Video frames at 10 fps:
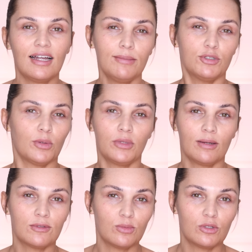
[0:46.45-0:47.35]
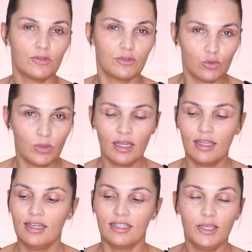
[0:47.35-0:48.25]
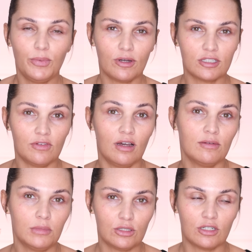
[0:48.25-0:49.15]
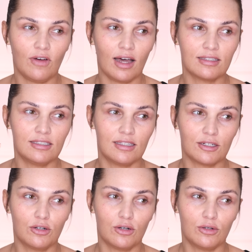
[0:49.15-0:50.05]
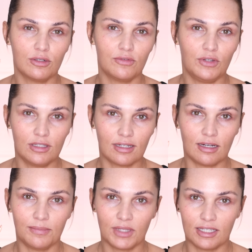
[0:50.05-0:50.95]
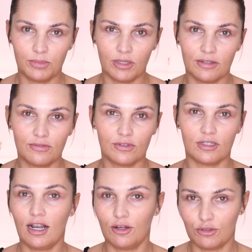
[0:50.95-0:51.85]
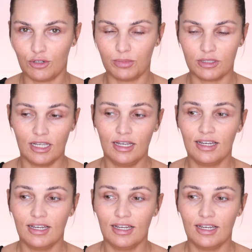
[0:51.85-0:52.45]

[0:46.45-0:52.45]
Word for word: ale przypomniałam sobie, że w sumie nie pokazywałam Wam jeszcze w akcji tego filtra SPF Algodrops.